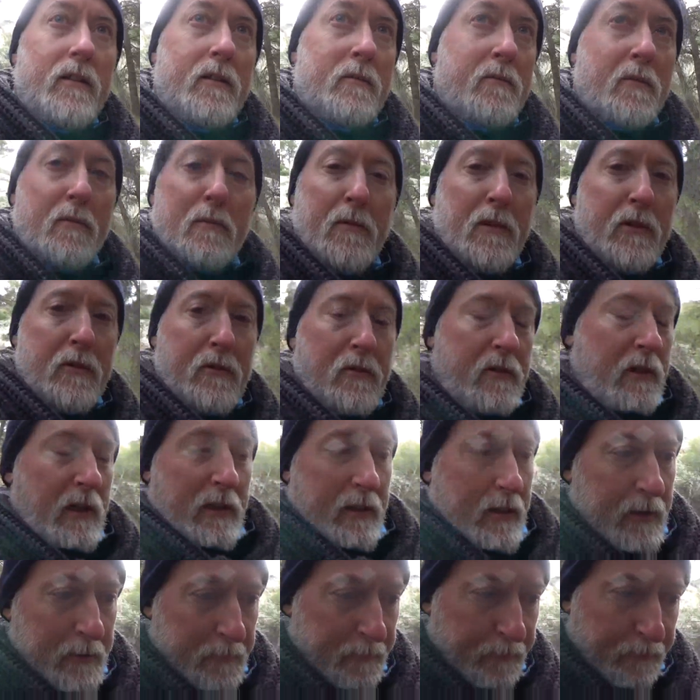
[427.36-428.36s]
de momento
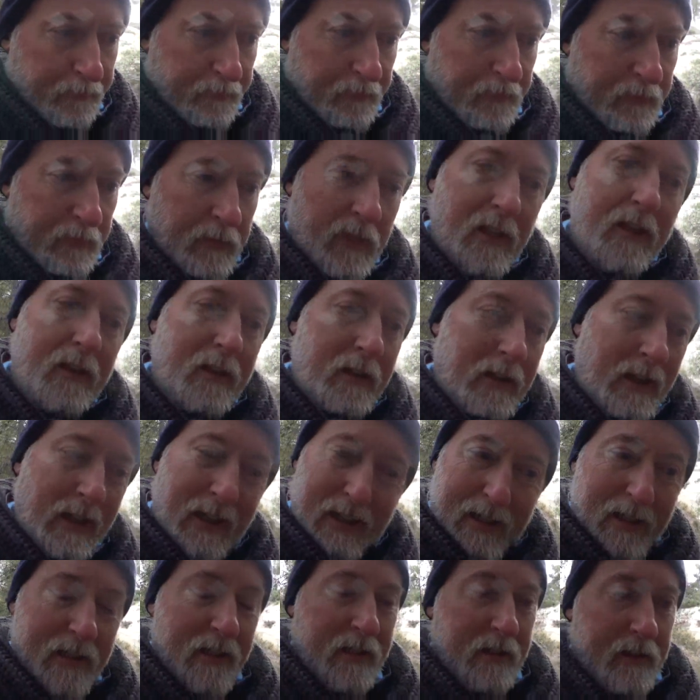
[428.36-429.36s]
nada.
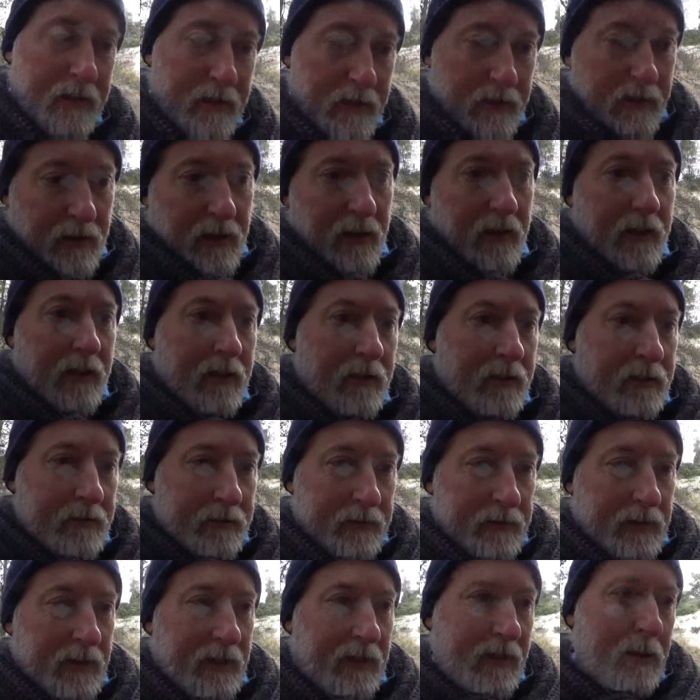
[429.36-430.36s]
¿Qué es la,
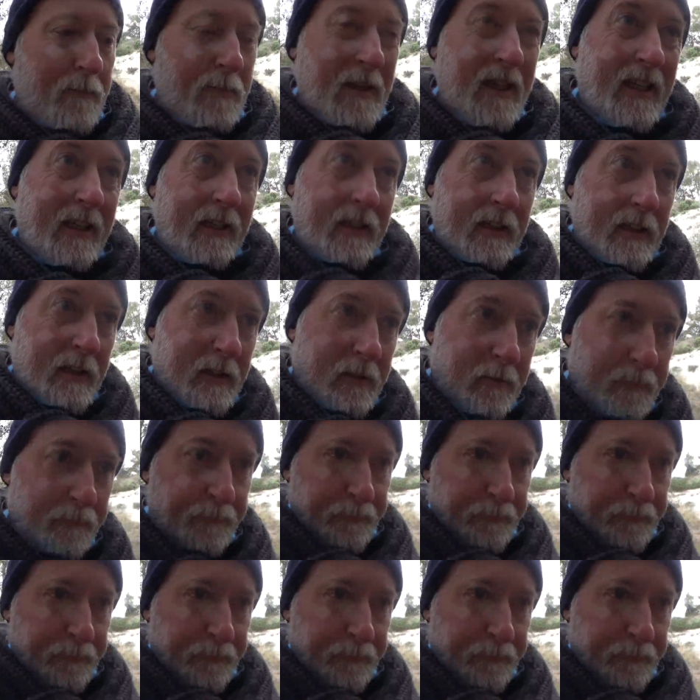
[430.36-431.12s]
la capa negra?